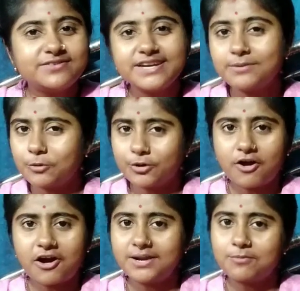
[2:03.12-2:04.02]
ইভিনিং মনে
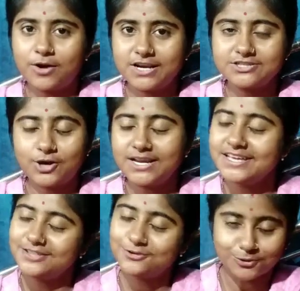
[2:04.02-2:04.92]
হয় না বলা চলে
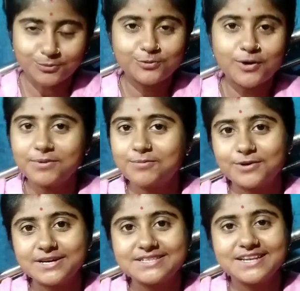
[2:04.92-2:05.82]
কিন্তু তবুও আমি
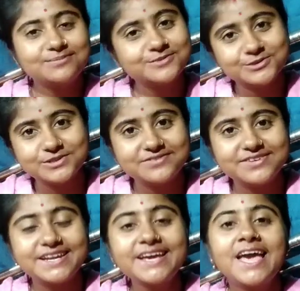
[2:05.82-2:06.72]
বলে দিলাম গুড
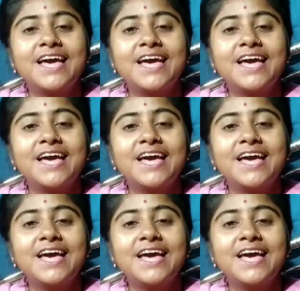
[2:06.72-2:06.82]
ইভিনিং